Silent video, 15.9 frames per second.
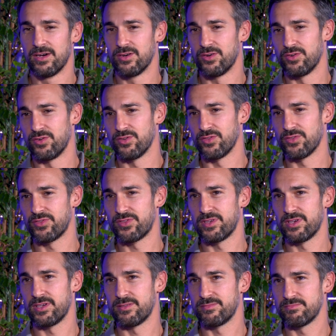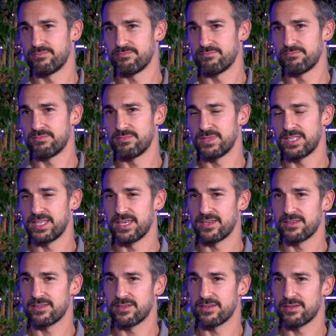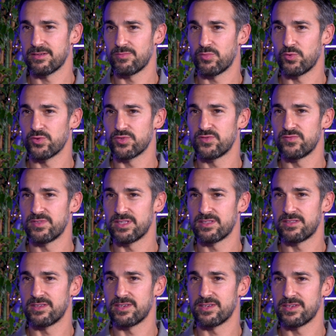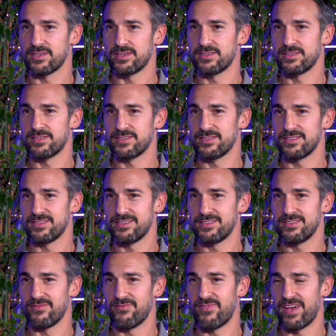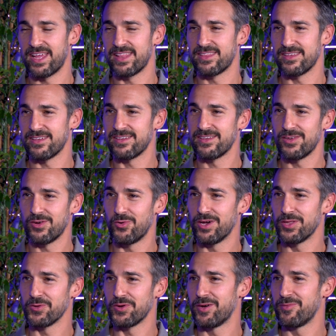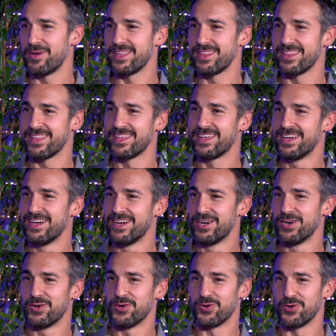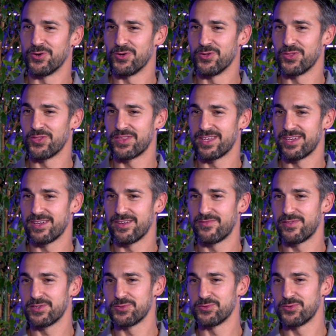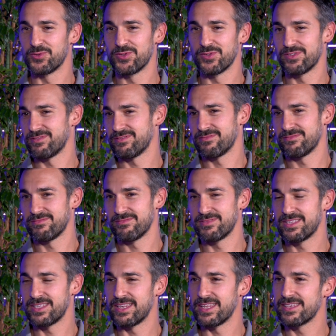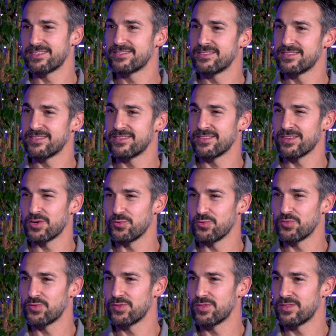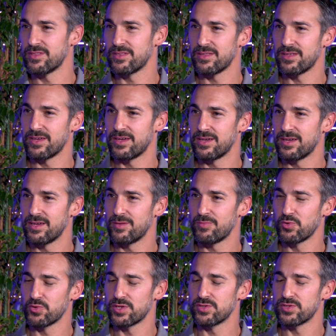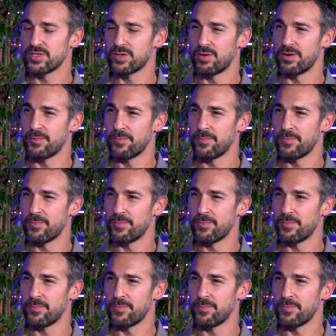Und ähm, ich denke, äh, Bozen wird äh, weiter hart arbeiten und äh, versuchen, in den nächsten Runden äh, Punkte zu sammeln.